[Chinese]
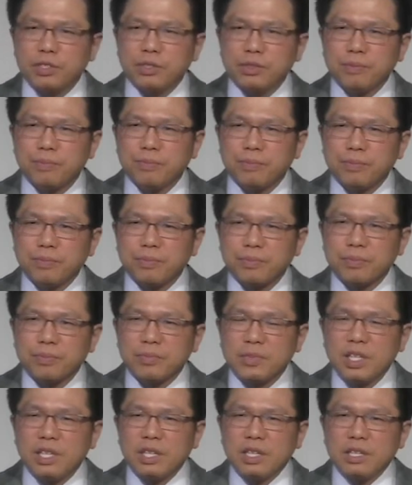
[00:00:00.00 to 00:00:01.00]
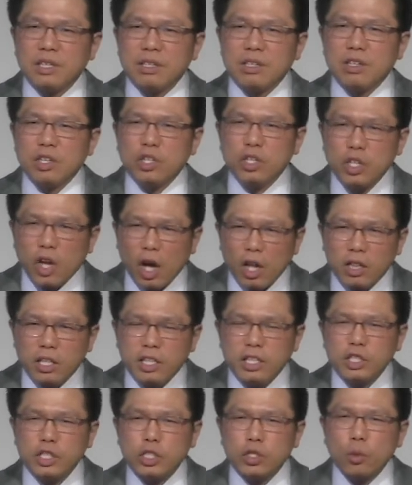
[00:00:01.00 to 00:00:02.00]
知识、经
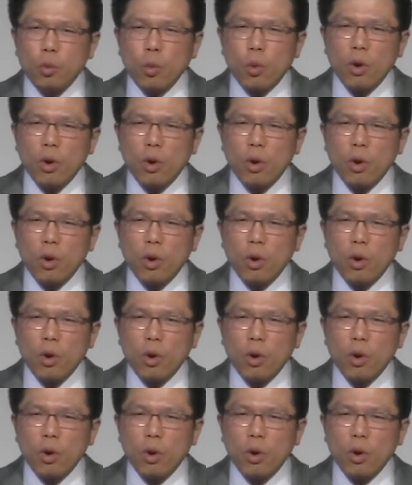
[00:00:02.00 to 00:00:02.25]
历。